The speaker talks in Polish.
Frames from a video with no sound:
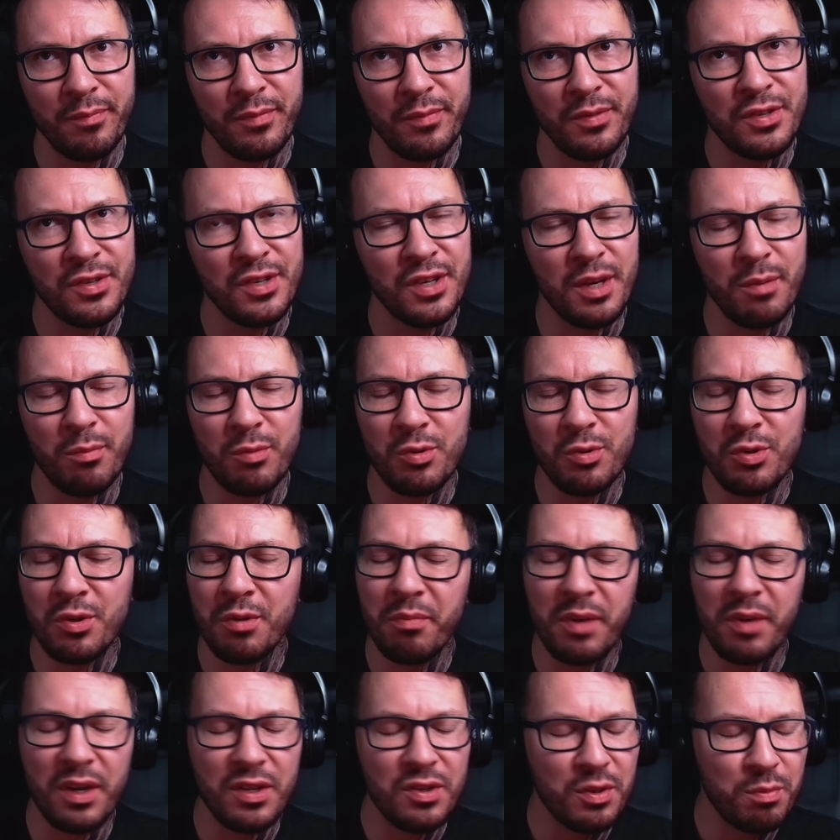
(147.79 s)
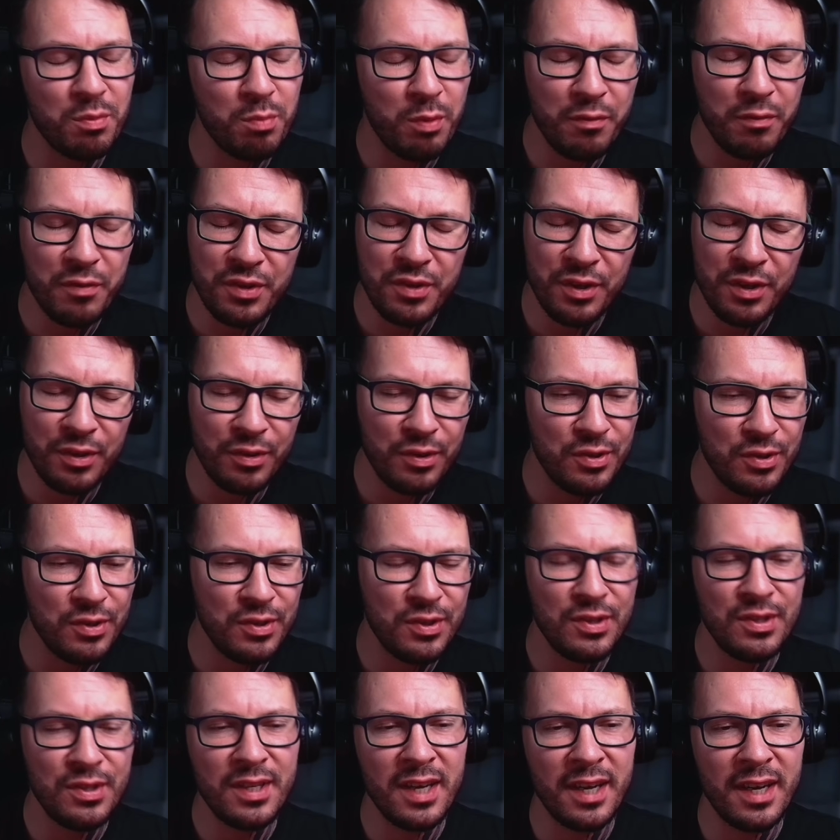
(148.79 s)
Że nie muszą brać
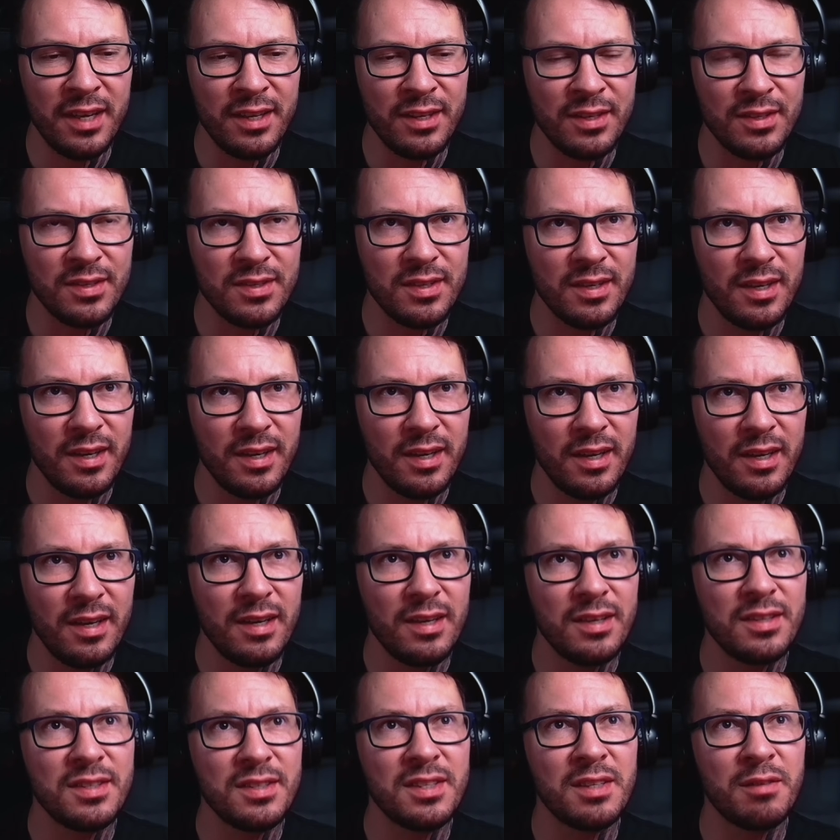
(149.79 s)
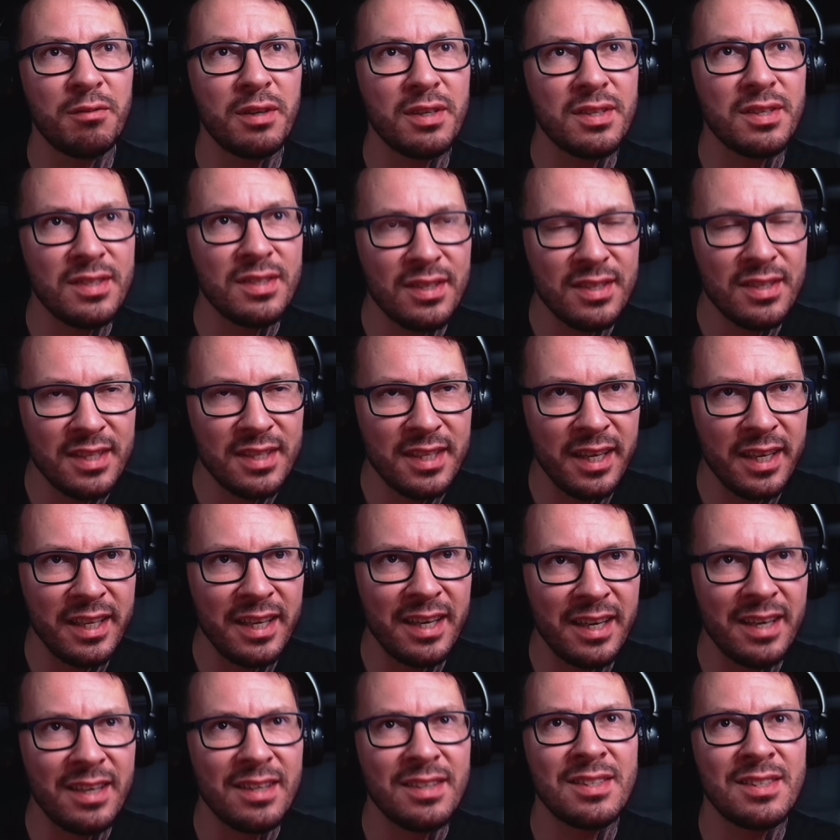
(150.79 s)
odpowiedzialności za nic. Za własne
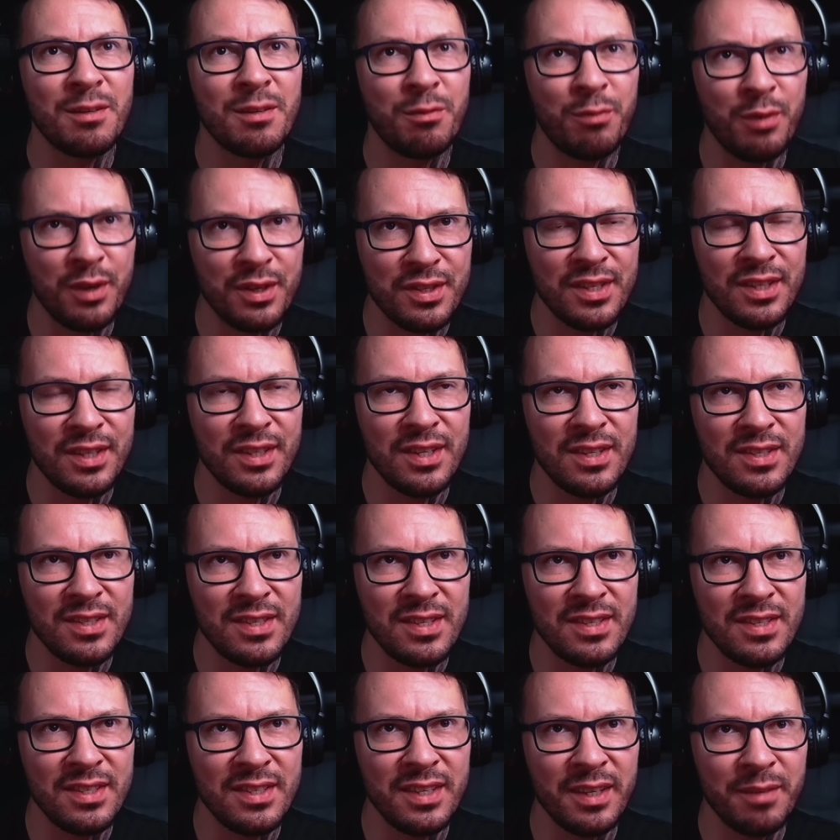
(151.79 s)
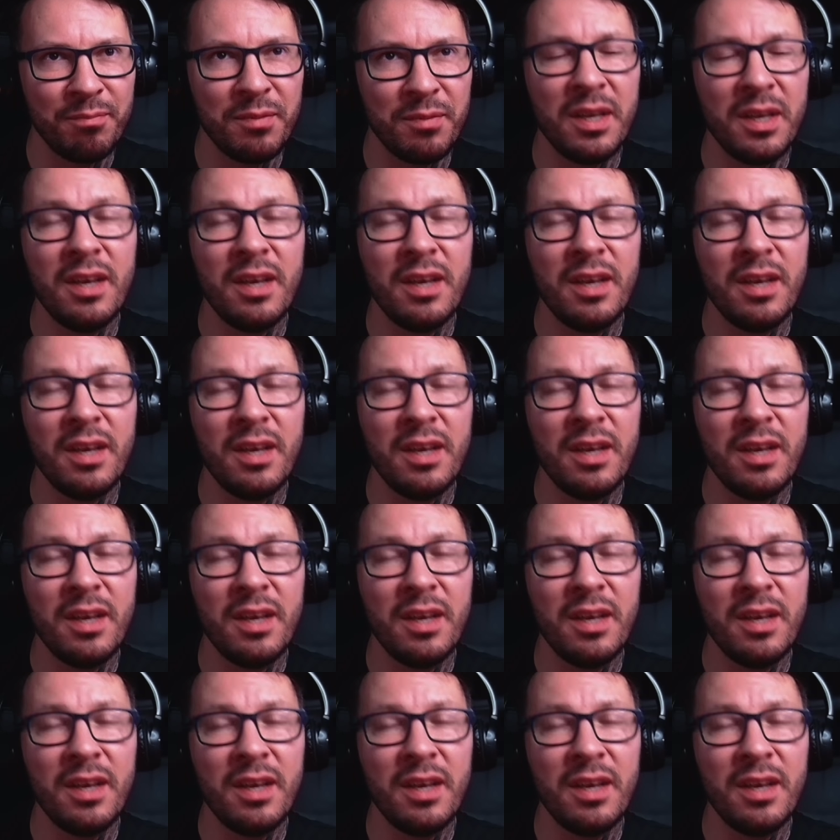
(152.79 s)
zdania, za własne decyzje.